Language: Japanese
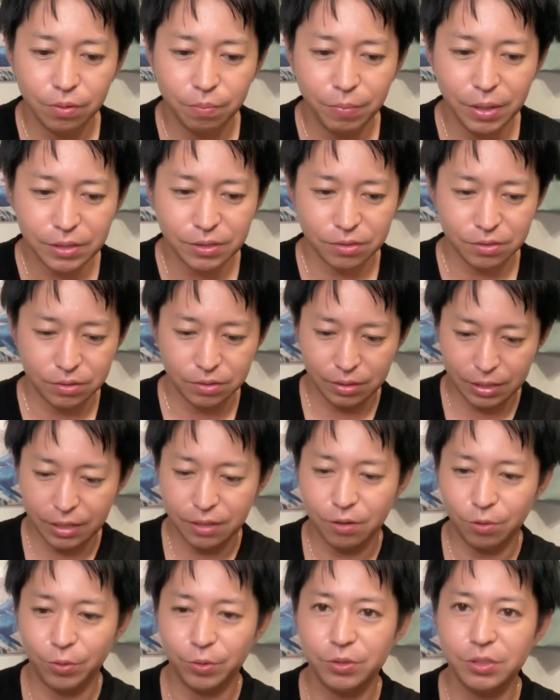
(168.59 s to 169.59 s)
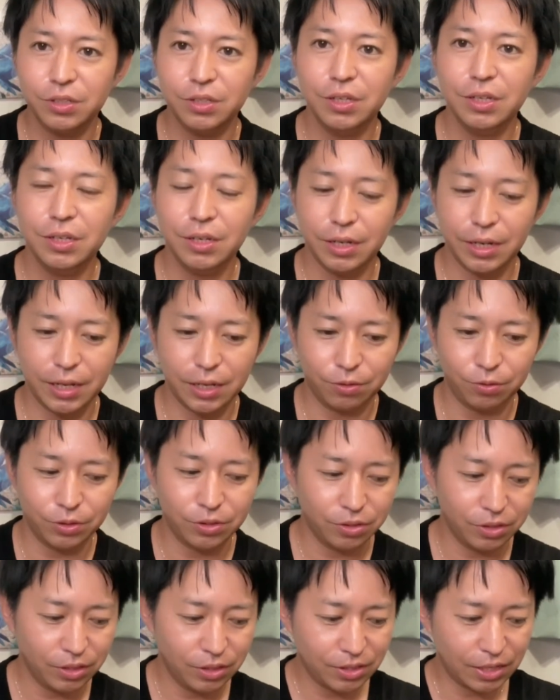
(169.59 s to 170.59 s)
まずね、このツインデーと
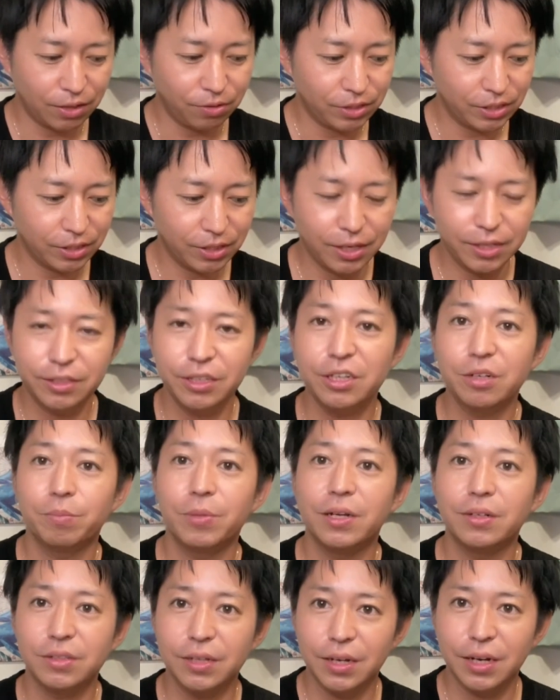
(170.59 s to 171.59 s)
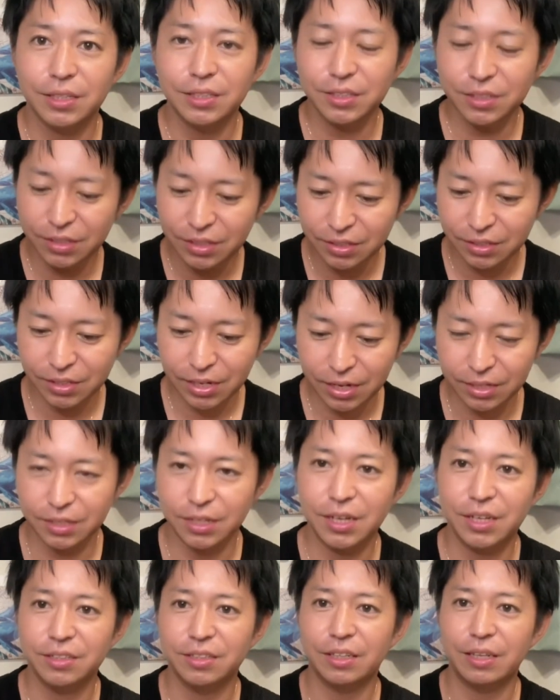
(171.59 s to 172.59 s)
ツインスターの違いっていうのもあるから、ツインデーに
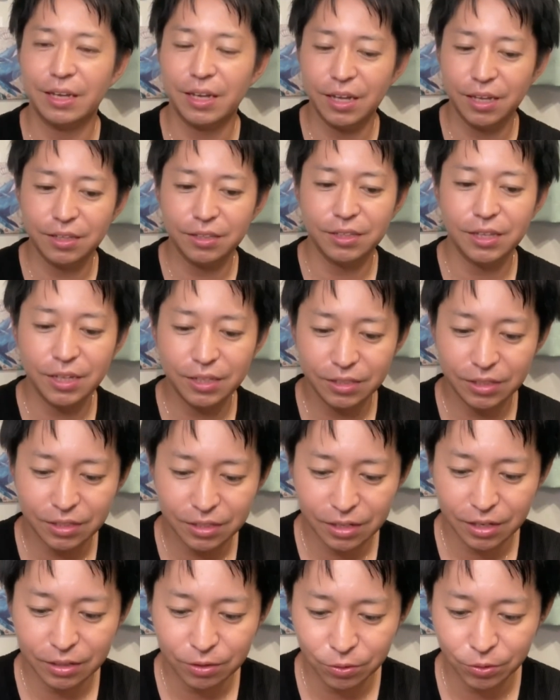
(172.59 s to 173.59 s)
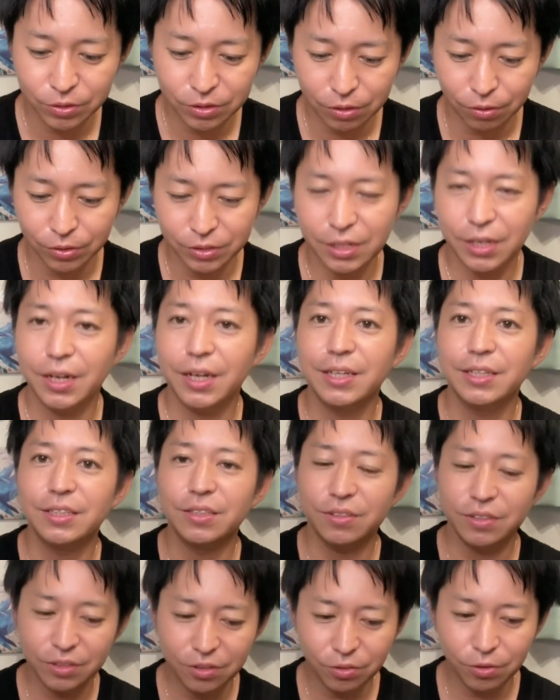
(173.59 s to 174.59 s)
関してね、簡単にあのおさらい
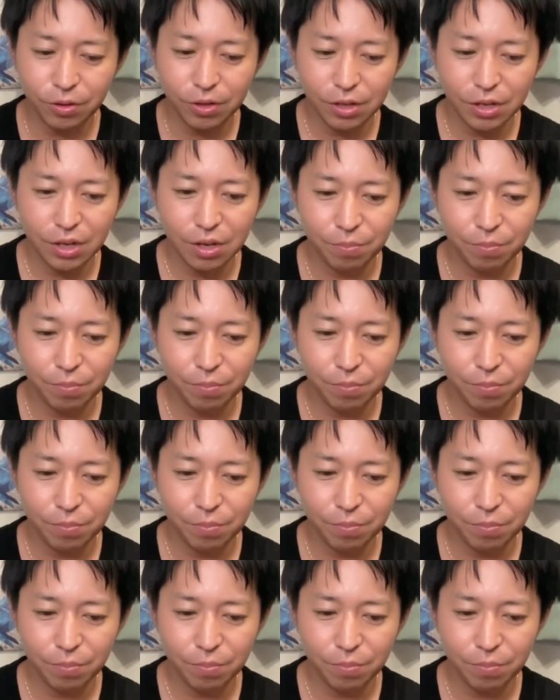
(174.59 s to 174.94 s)
すると、